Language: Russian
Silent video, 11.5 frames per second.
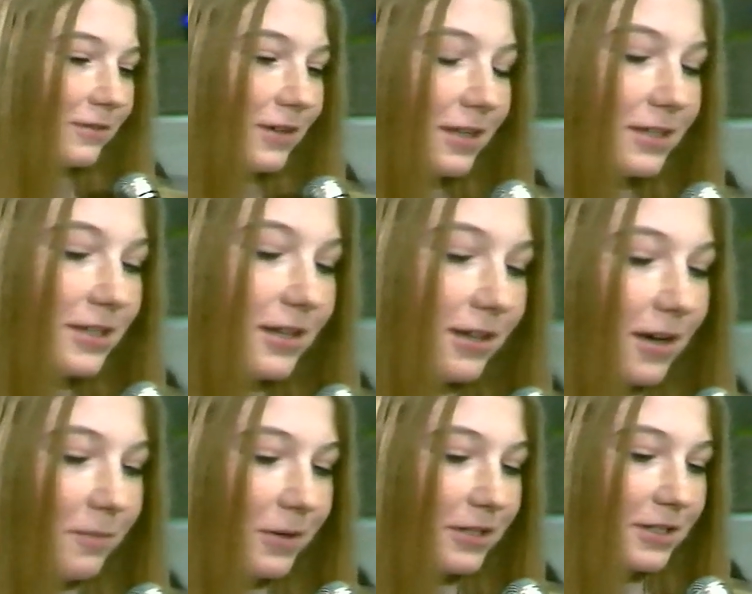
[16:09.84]
две недели
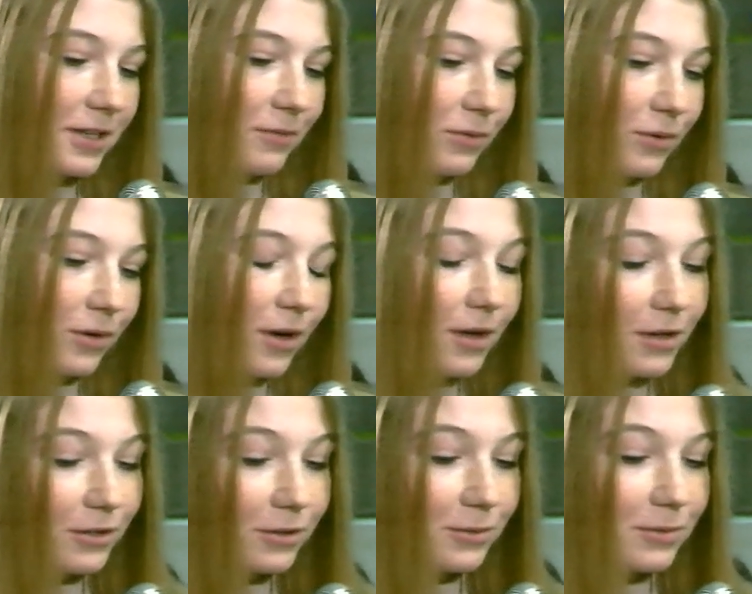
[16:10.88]
как приставку,
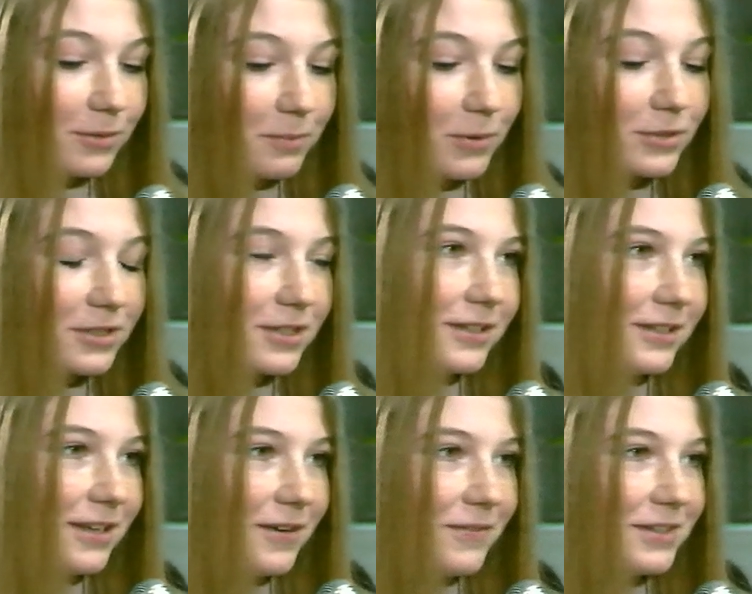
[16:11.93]
но просто
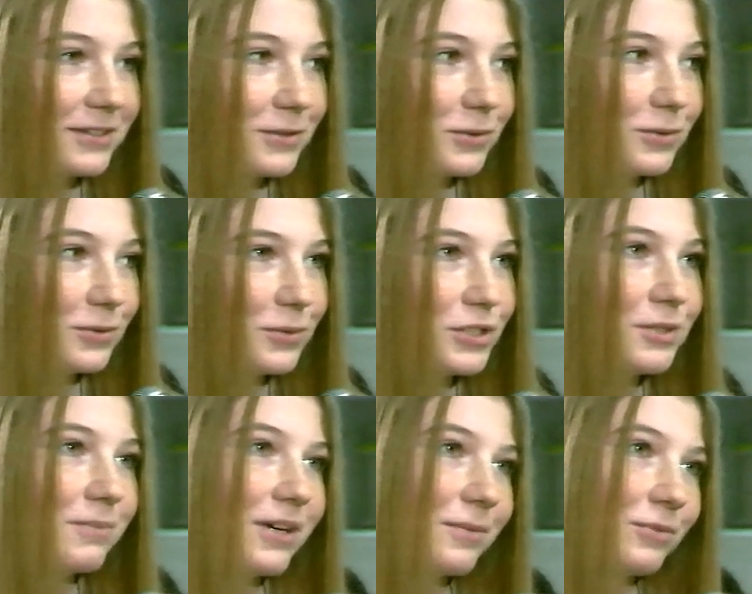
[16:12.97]
я видела у
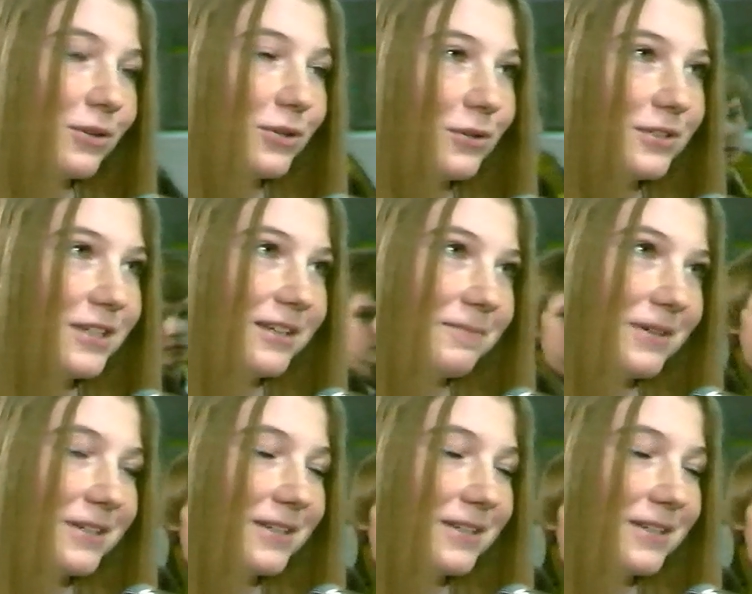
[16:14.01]
очень моих много друзей,